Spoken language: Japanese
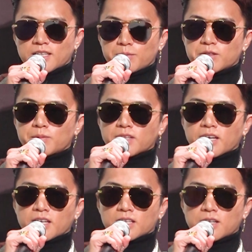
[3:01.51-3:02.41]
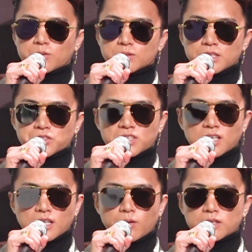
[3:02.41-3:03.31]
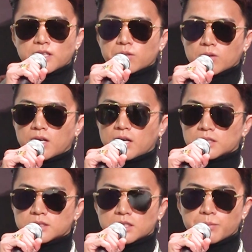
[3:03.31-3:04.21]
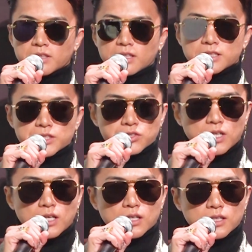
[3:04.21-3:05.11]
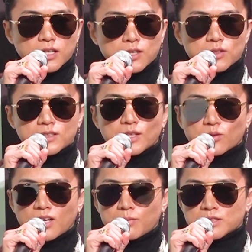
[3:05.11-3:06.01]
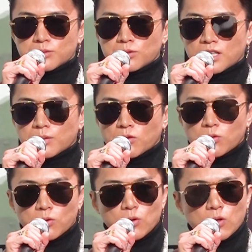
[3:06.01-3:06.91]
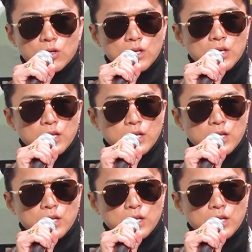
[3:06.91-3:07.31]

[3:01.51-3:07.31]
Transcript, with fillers: 決まるまで選手が変わったりとか、決まってた選手が亡くなったりとか、自分の中でもここ